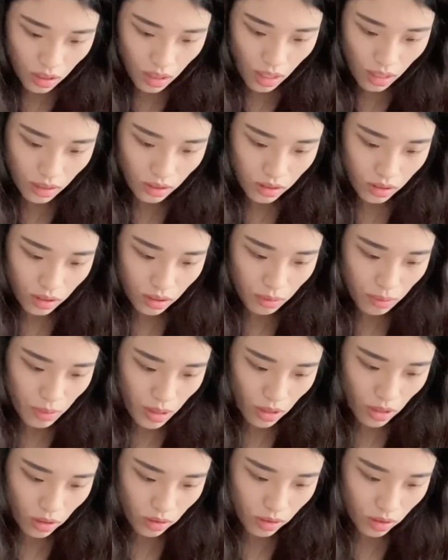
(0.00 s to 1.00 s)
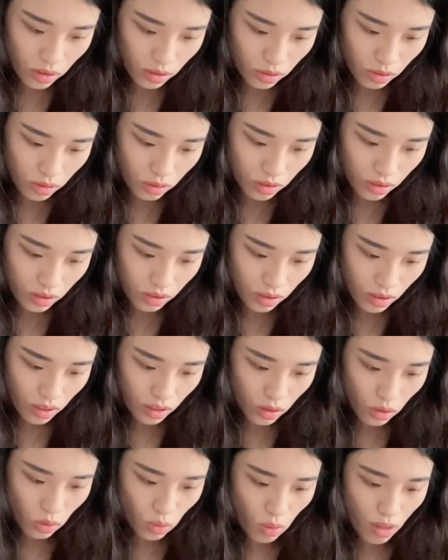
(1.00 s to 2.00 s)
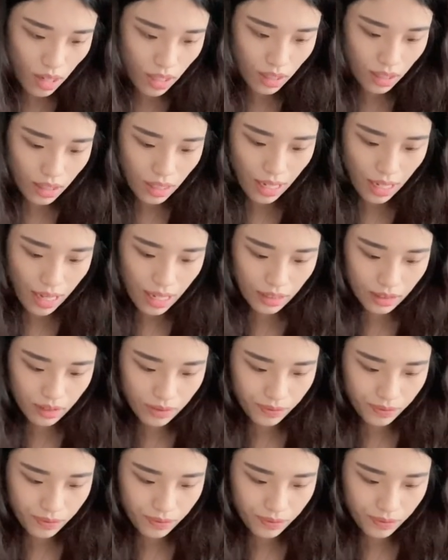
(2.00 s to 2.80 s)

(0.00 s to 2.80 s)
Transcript: 蓝色没有那种荧光感，